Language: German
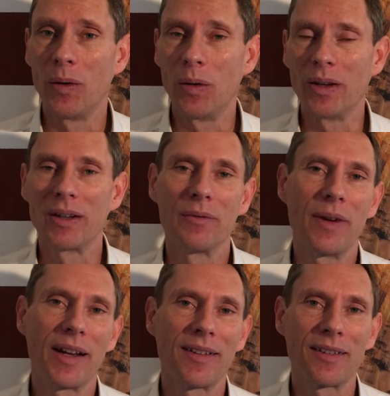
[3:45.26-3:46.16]
und
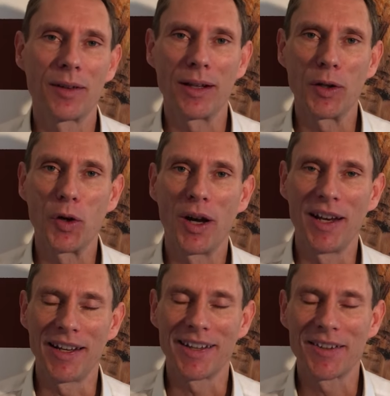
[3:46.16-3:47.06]
weiß dann doch
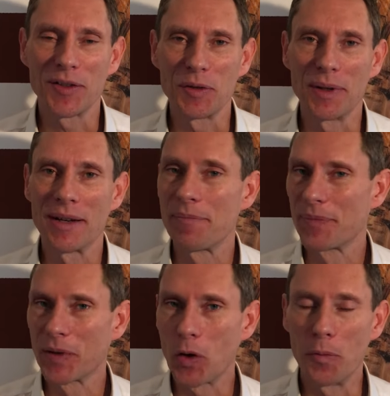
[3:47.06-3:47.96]
einiges über
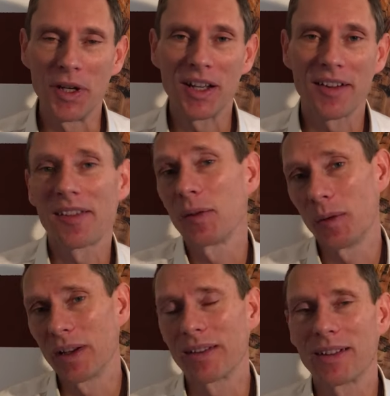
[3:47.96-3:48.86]

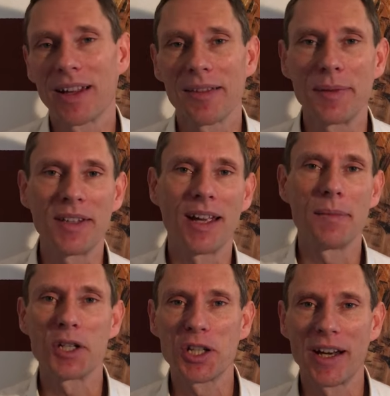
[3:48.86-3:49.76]
Kommunikation. Das ist ein ganz wichtiger
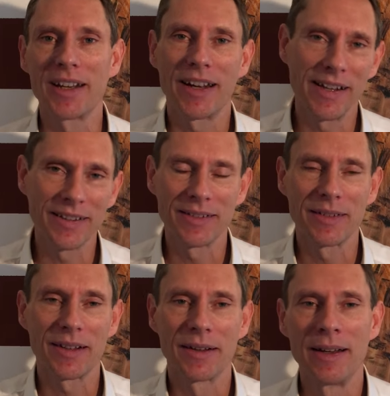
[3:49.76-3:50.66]
Bestandteil, ne,
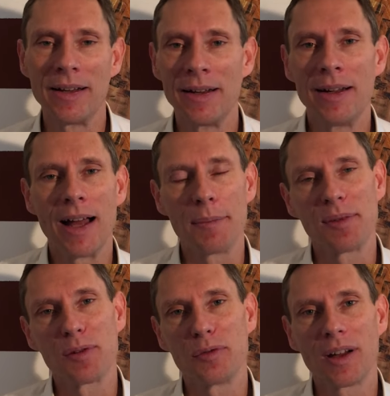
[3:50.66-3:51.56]

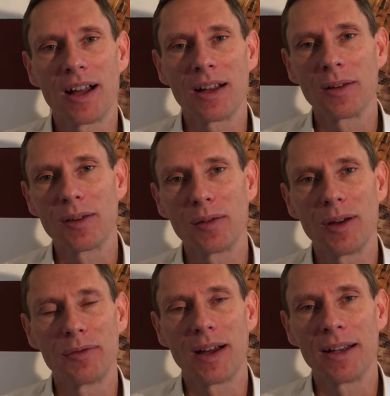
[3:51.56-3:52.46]
abzufragen und zu
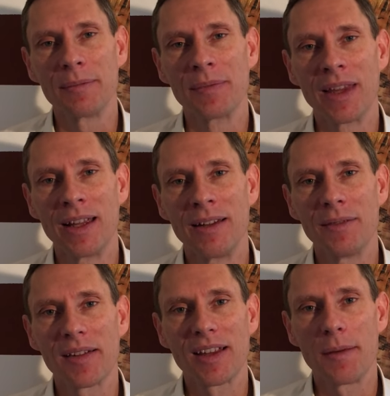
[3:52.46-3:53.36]
erfahren,
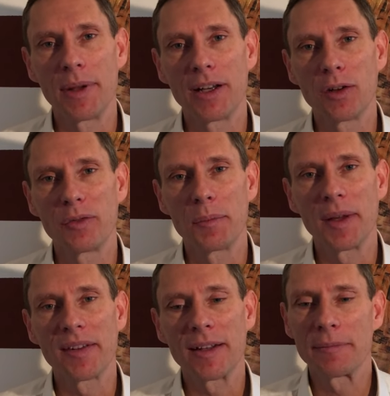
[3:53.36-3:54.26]
was kann man denn noch
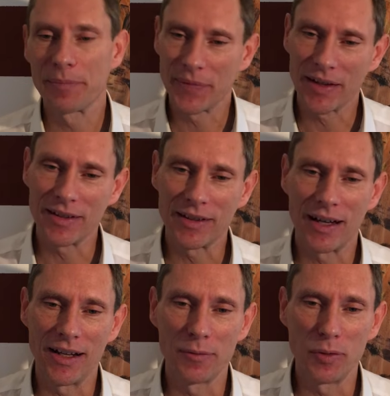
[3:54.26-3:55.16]
verbessern, dass sich da
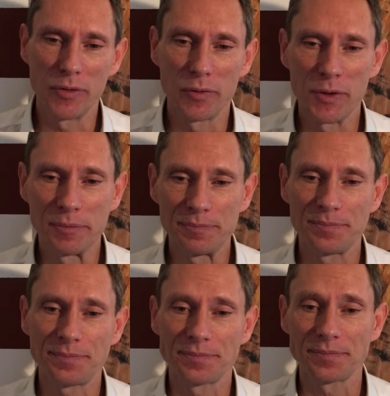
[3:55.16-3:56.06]
alle wohlfühlen.
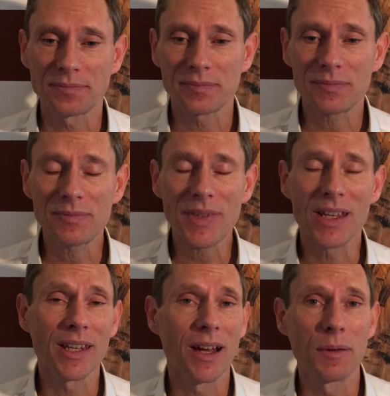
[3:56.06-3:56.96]

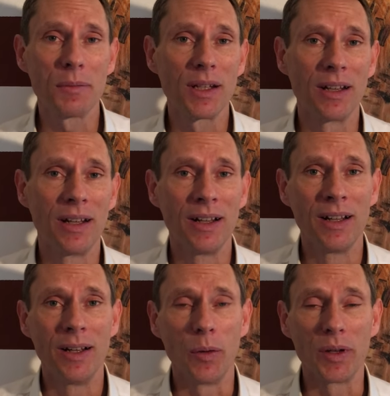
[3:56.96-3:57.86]
Ich habe mit
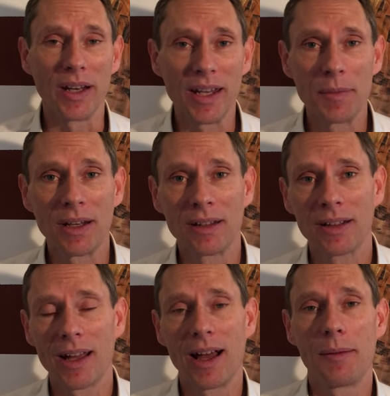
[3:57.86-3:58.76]
Unternehmen
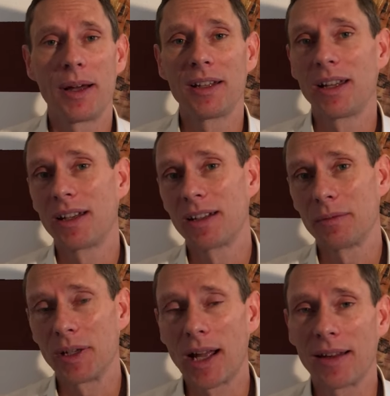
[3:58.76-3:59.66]
gearbeitet, mit